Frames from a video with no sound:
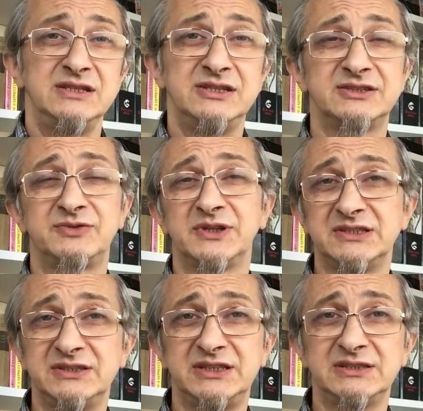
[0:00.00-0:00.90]
Из
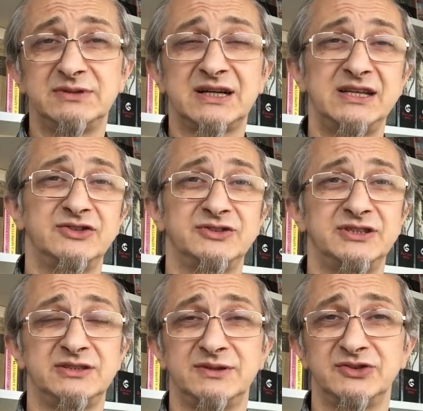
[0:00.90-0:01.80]
Федрезерва, конечно,
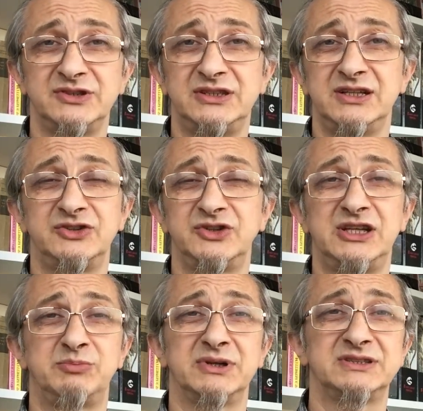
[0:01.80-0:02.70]
здесь важны не
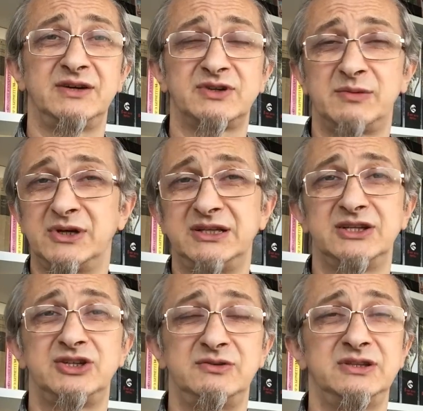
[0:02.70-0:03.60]
решения по ставкам, они
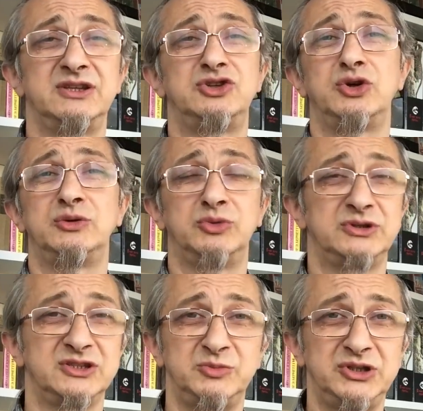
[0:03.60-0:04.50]
очевидно, ничего не
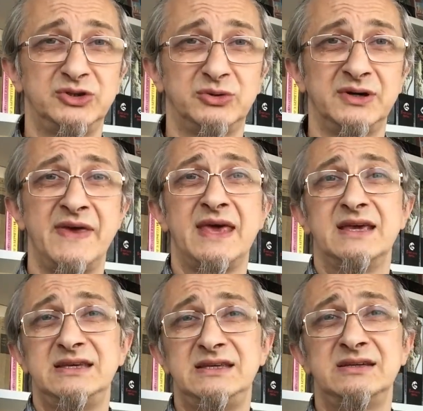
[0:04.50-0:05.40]
будет изменено,
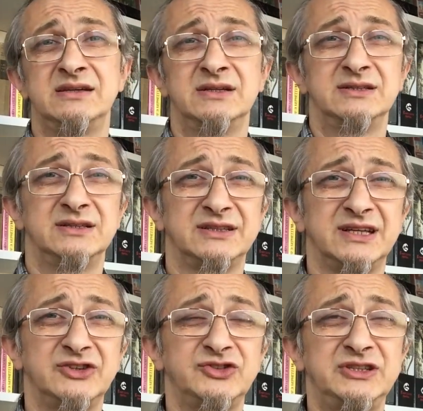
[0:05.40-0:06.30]
и э,
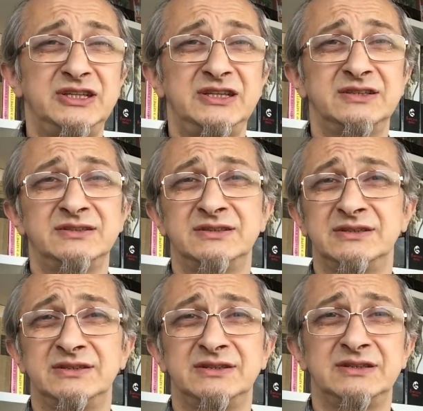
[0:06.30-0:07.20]
даже не
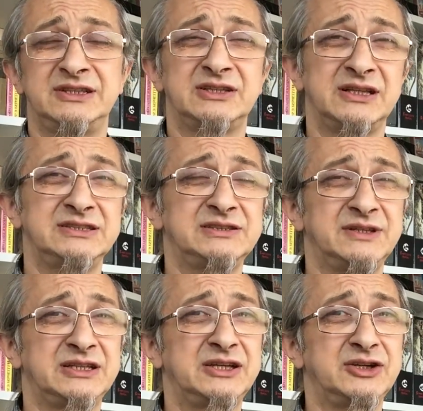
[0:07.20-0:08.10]
э,
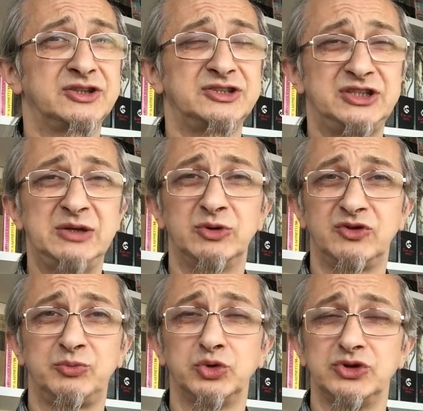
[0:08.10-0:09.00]
декларирование каких-то
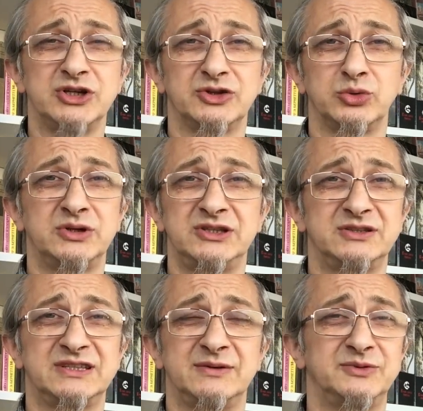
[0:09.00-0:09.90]
стимулов будущих, только
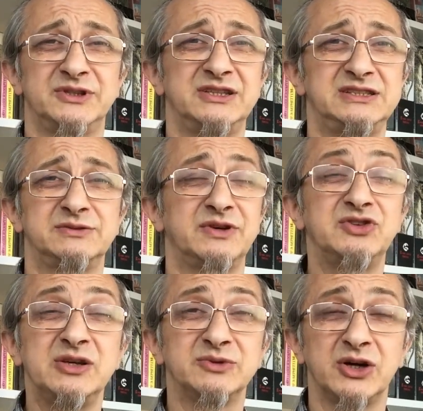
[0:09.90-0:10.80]
если там Федрезерв
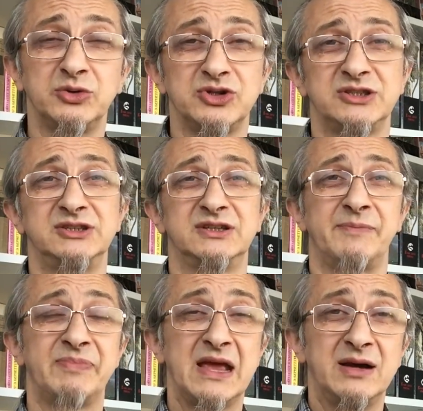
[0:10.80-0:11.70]
совсем захочет
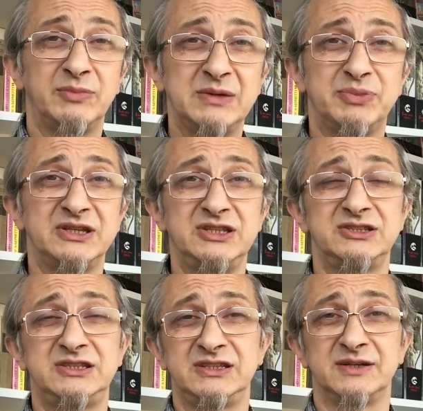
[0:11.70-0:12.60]
рынком
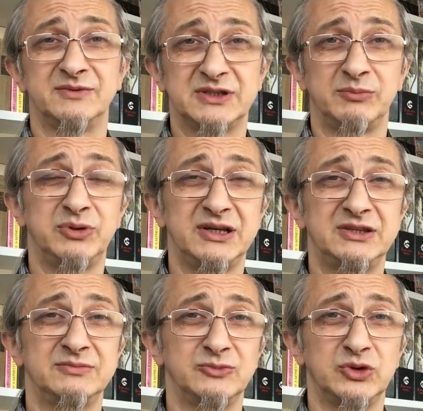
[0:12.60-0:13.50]
преподнести там в этом
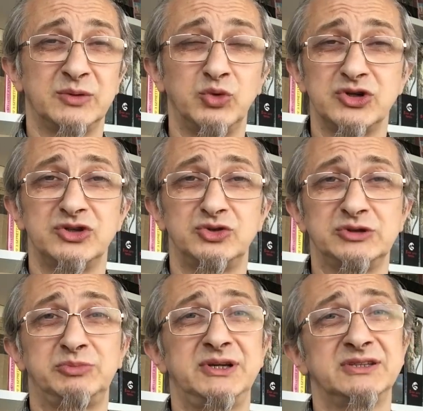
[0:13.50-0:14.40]
плане какой-то мощный
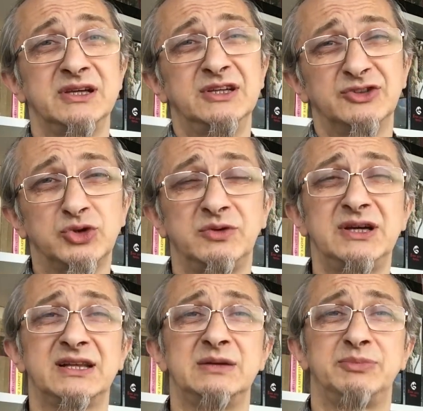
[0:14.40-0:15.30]
сюрприз, что
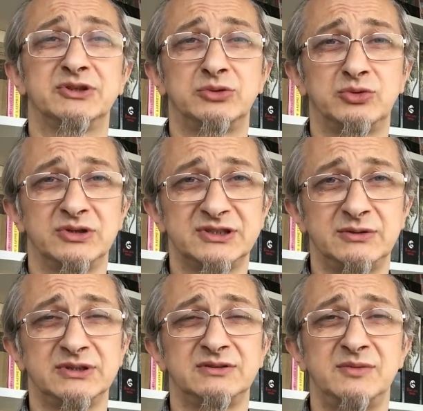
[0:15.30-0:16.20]
вряд ли, поскольку
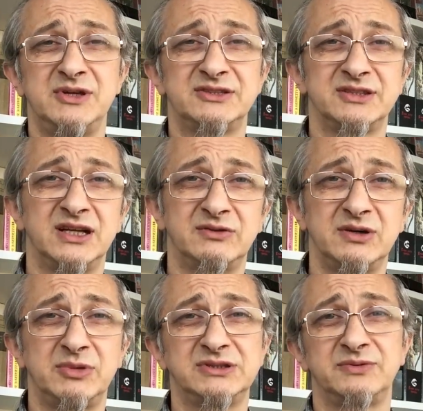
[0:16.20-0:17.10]
осталось два месяца до
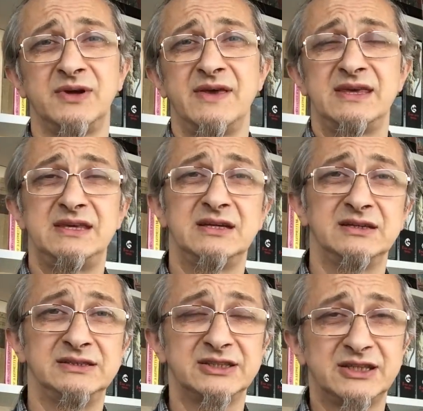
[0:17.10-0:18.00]
выборов, и
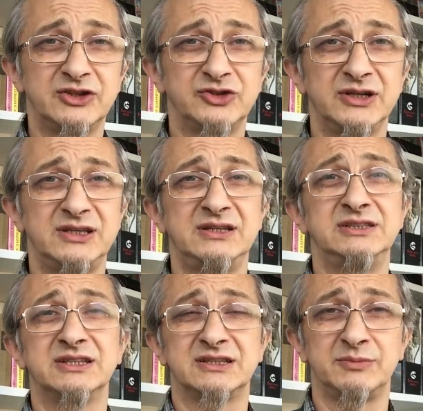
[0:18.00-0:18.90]
резкие шаги
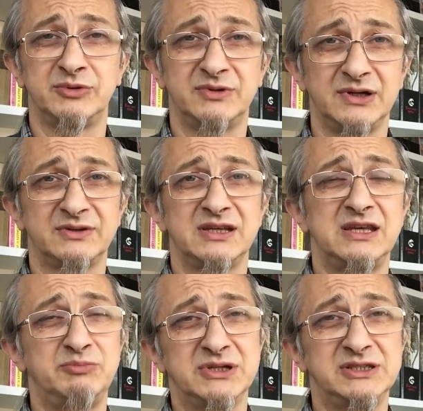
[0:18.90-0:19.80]
редко бывают
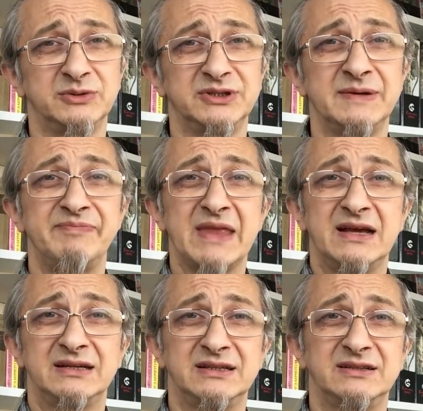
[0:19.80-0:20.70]
такие периоды
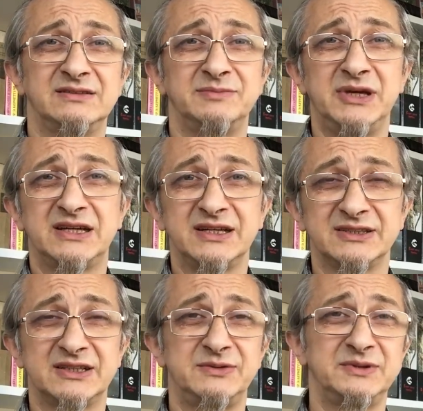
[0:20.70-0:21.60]
э, в
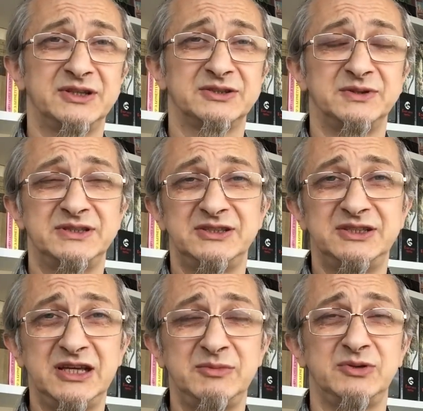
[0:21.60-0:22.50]
американской финансовой
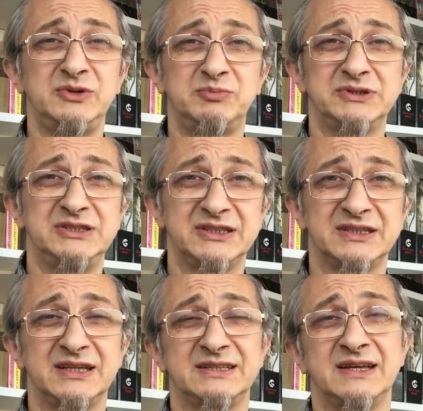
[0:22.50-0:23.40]
системе, не
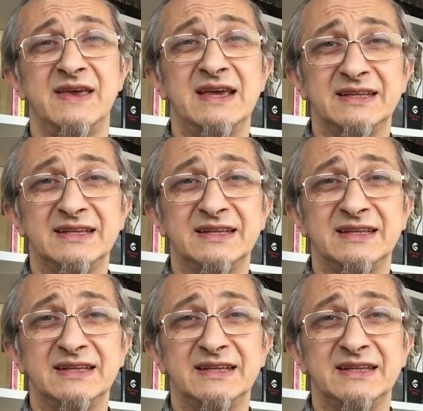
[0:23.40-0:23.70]
принято это.